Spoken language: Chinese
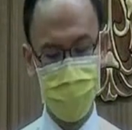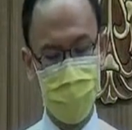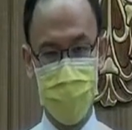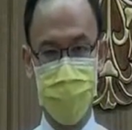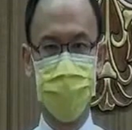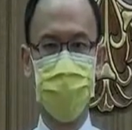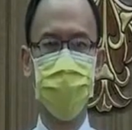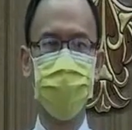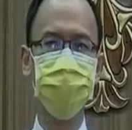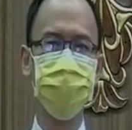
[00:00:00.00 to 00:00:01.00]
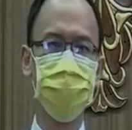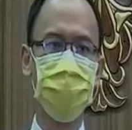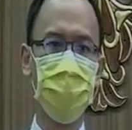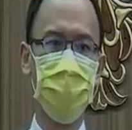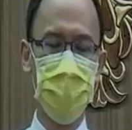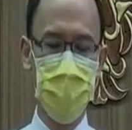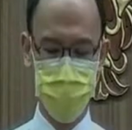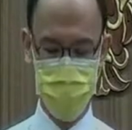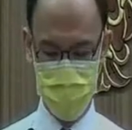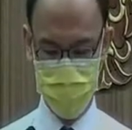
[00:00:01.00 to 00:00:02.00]
给的呢？
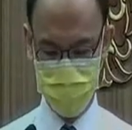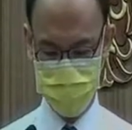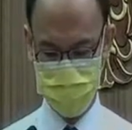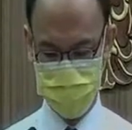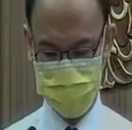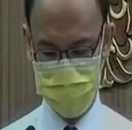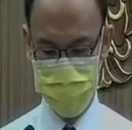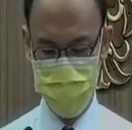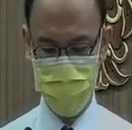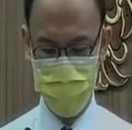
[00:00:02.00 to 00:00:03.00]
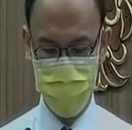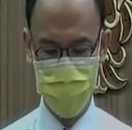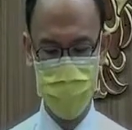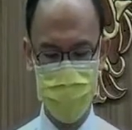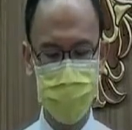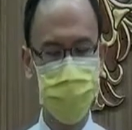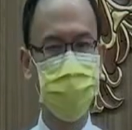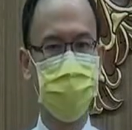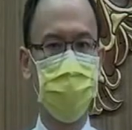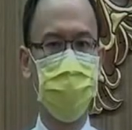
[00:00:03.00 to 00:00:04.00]
我们要从今天的。
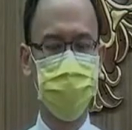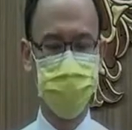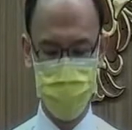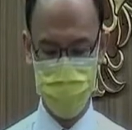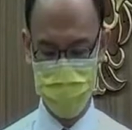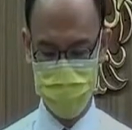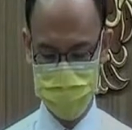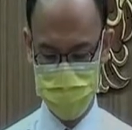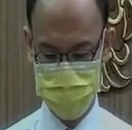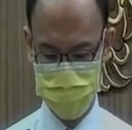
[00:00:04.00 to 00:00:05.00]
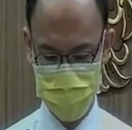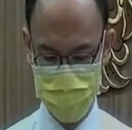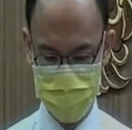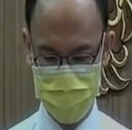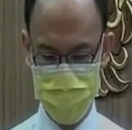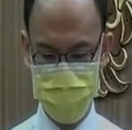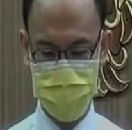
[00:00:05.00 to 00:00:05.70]
这个主题当中，一起